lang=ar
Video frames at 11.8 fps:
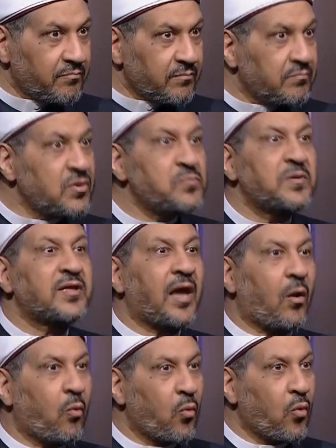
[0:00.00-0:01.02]
مش
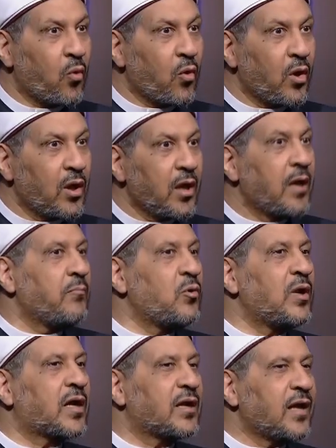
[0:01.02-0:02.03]
بتاعه
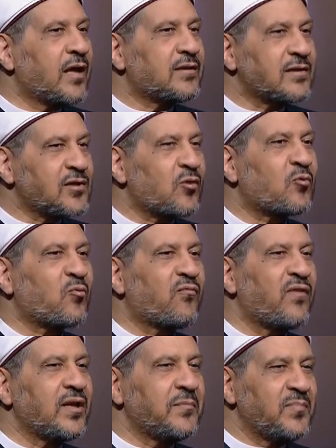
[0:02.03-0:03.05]
بيقول لك لا تصرف
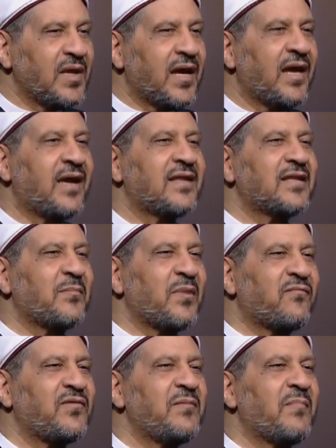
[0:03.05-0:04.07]
لابن ادم
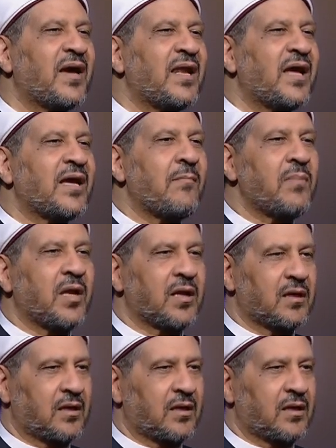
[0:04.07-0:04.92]
فيما لا يملك